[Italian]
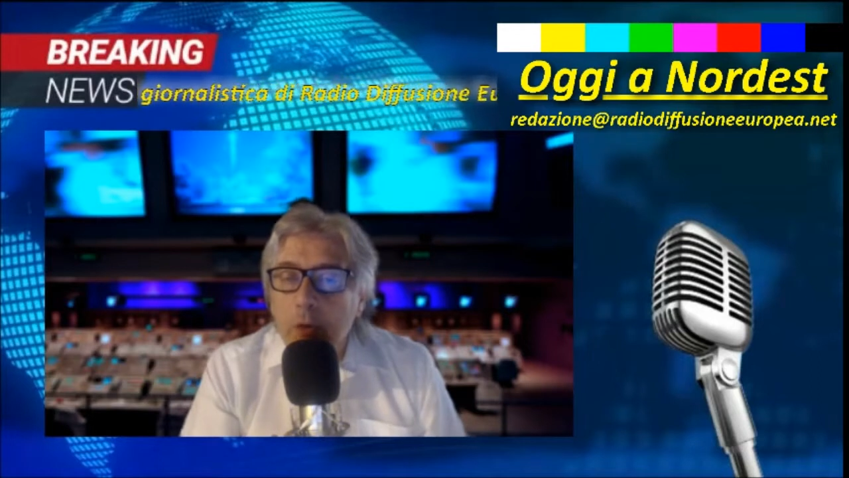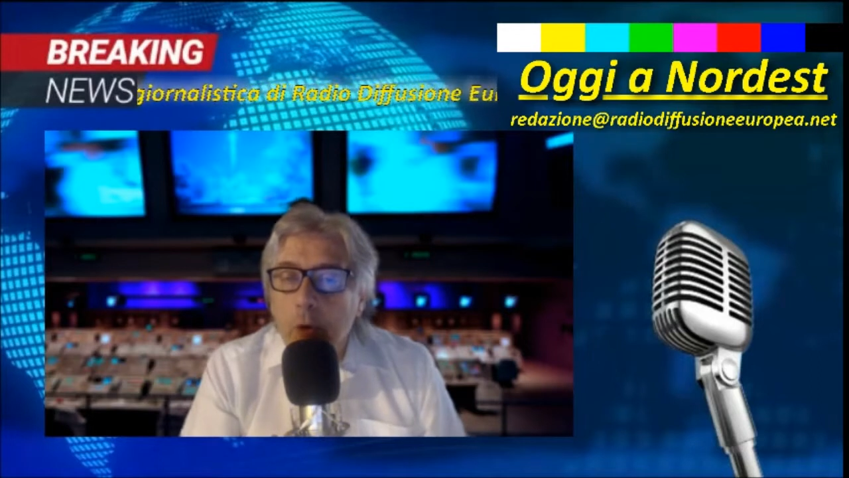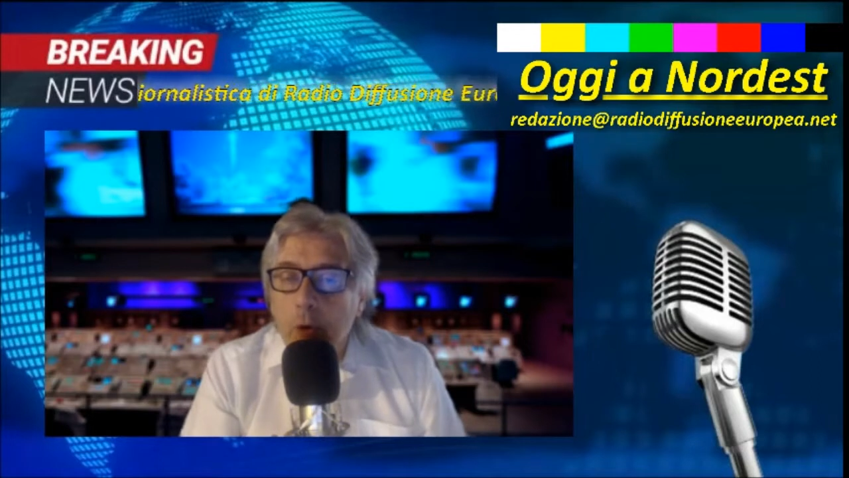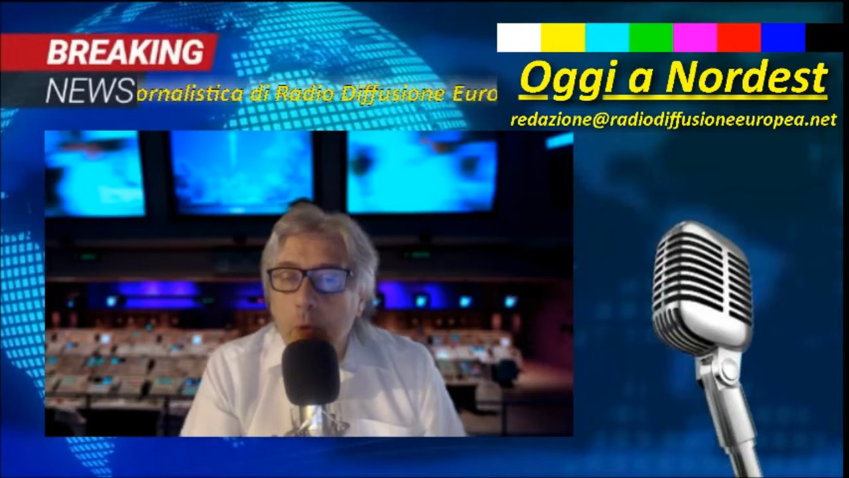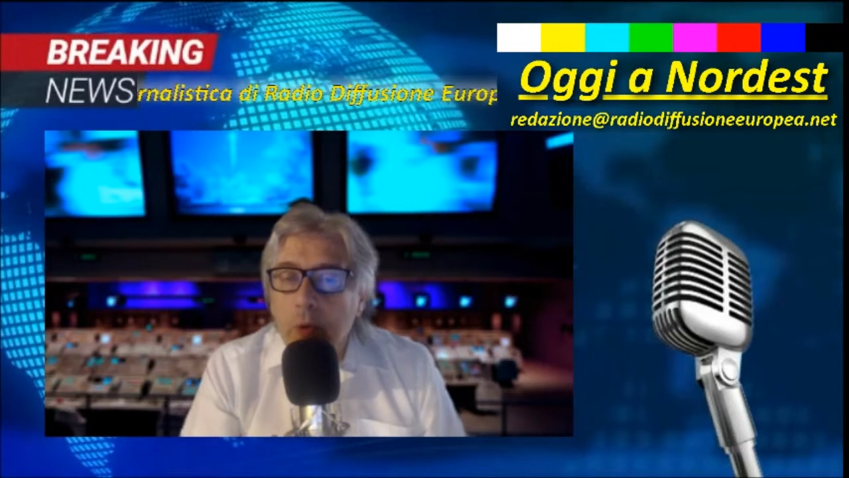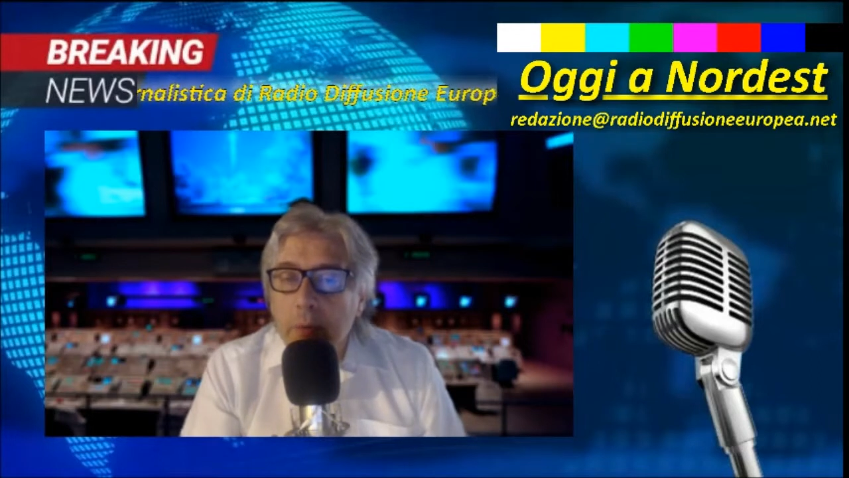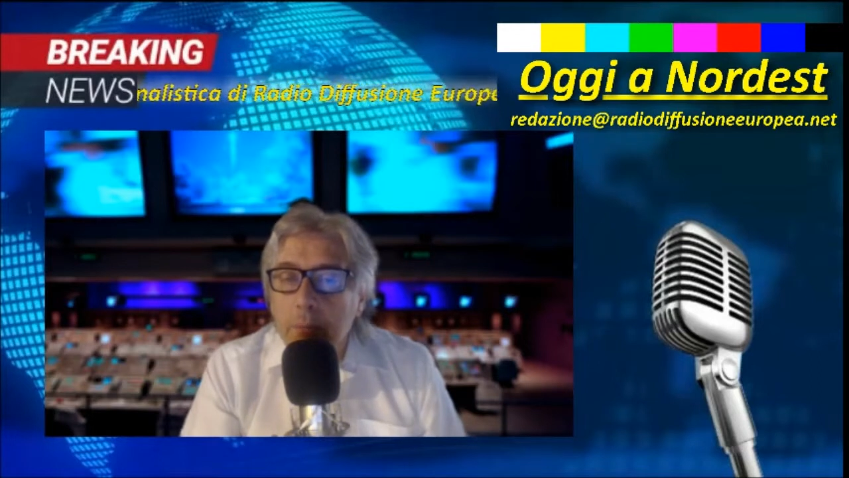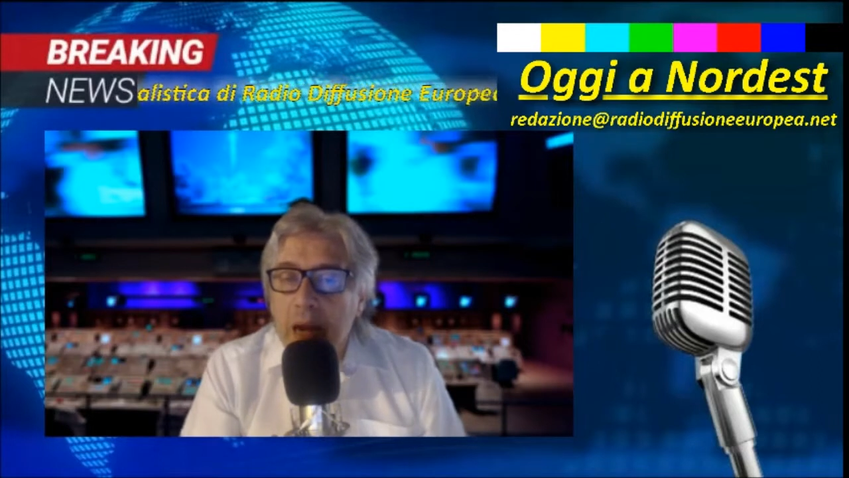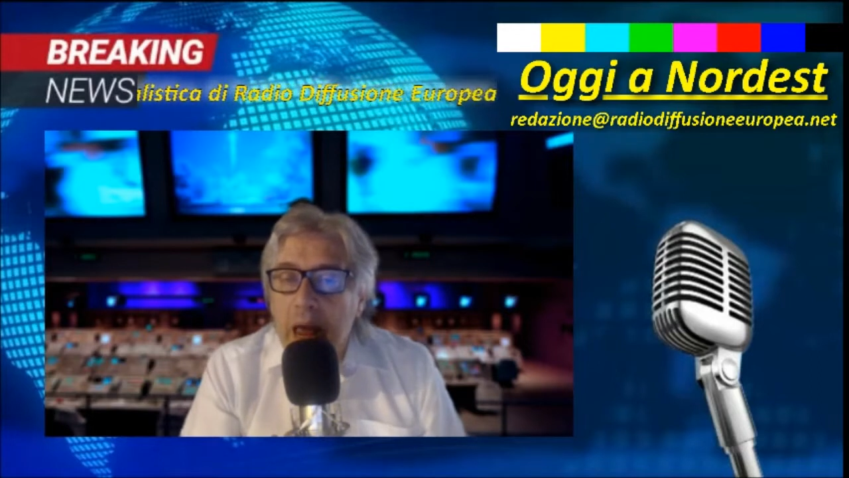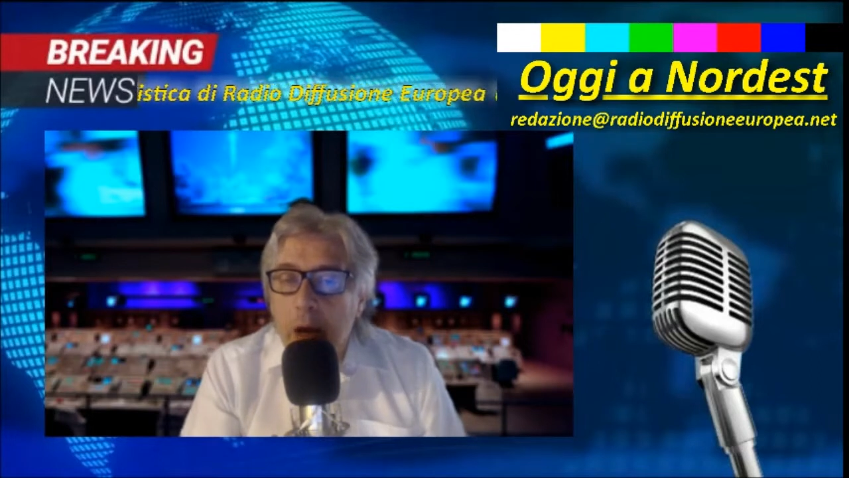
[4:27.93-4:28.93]
e con un
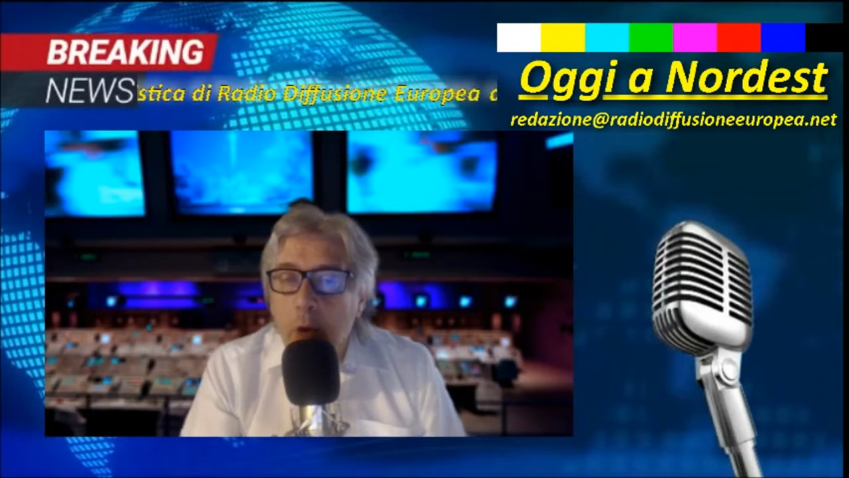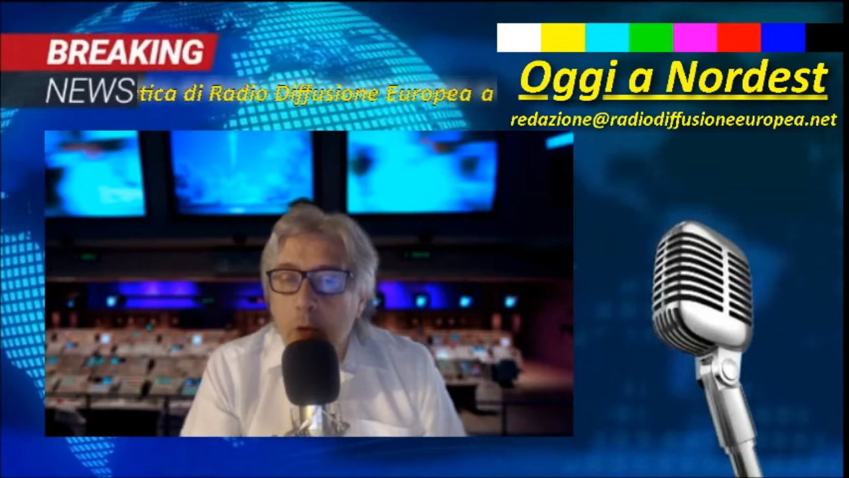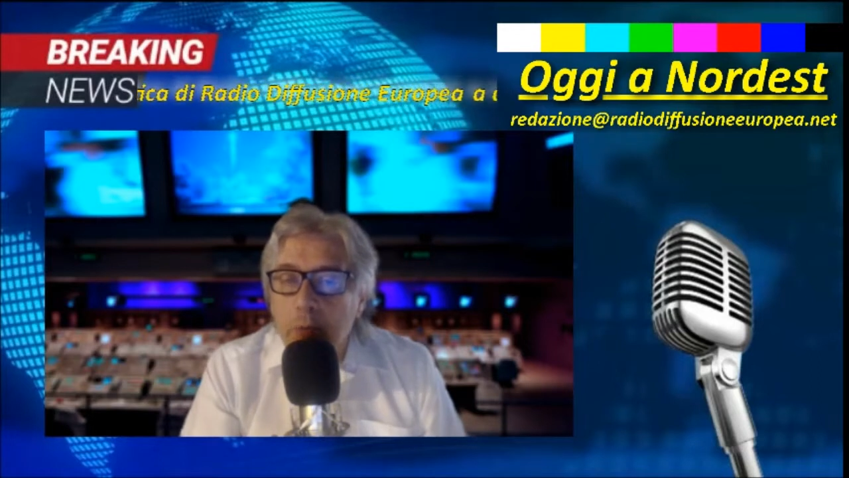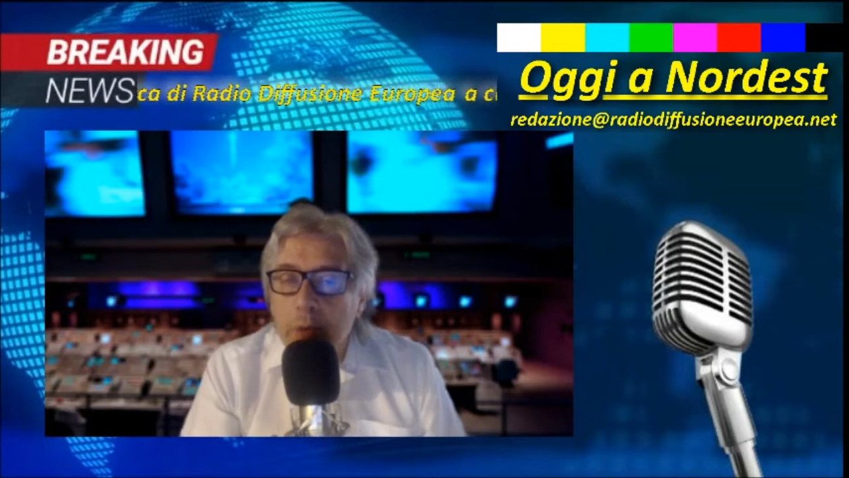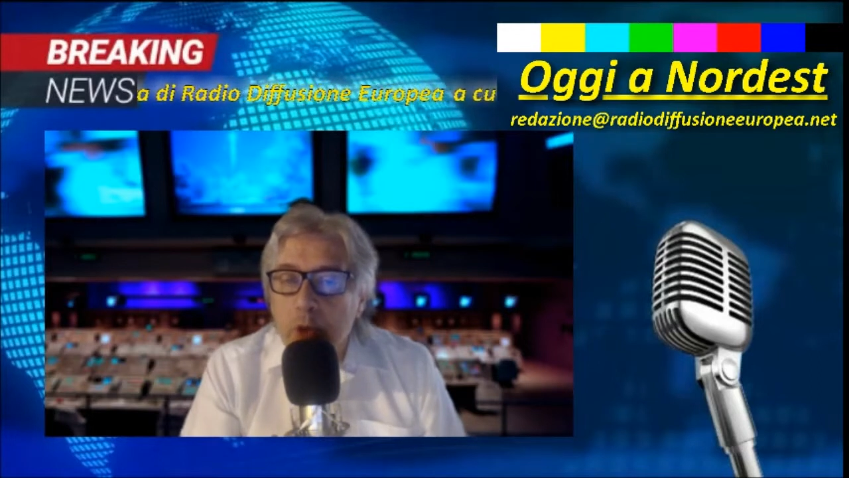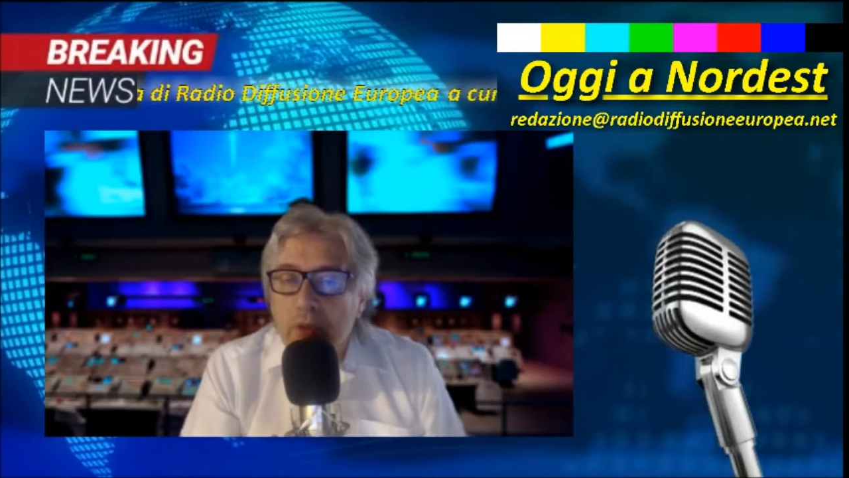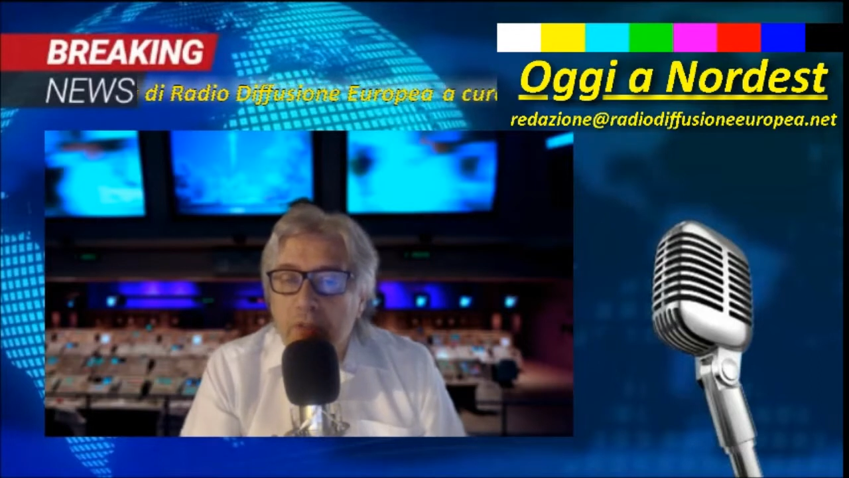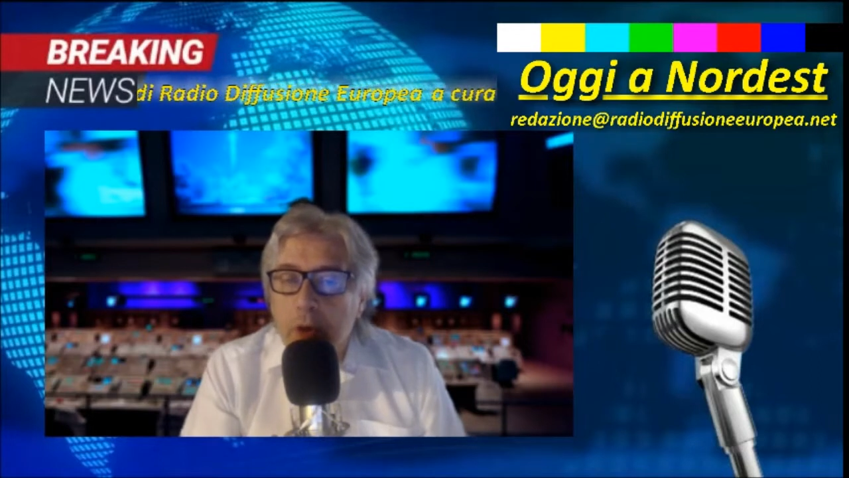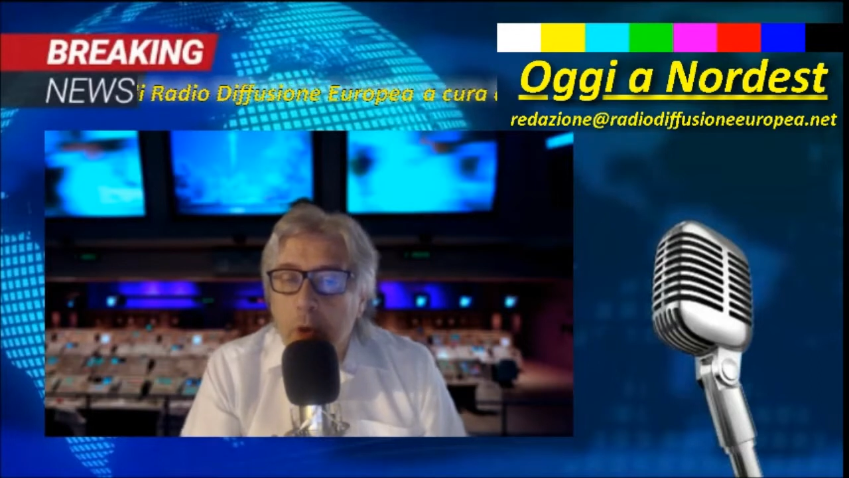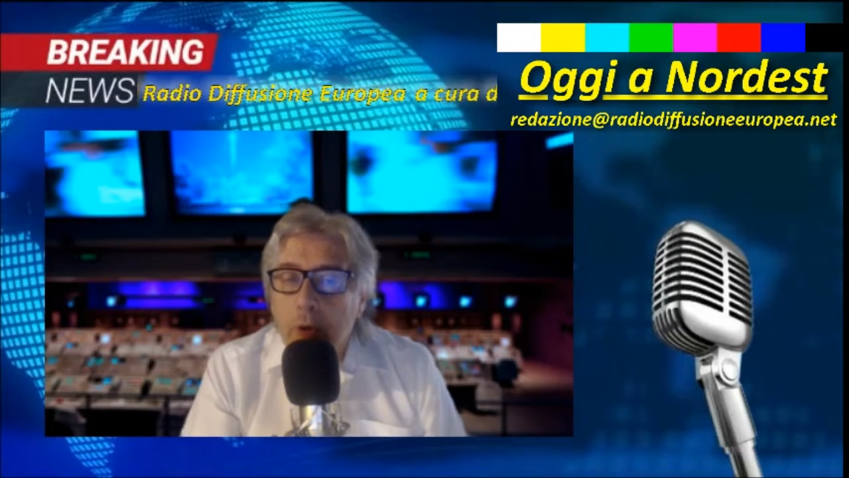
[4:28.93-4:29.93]
imbrago
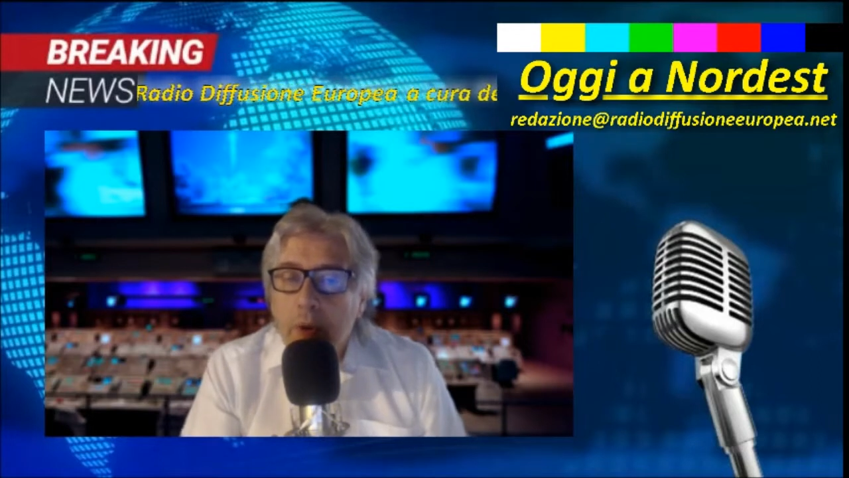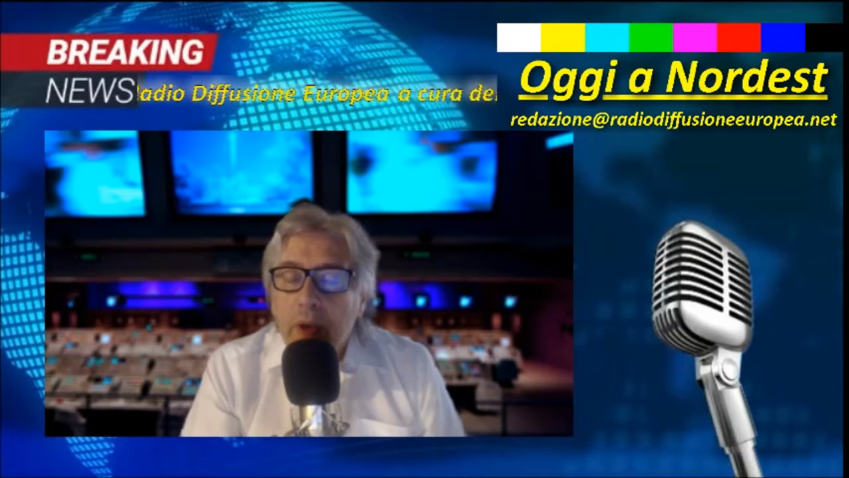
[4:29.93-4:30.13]
specifico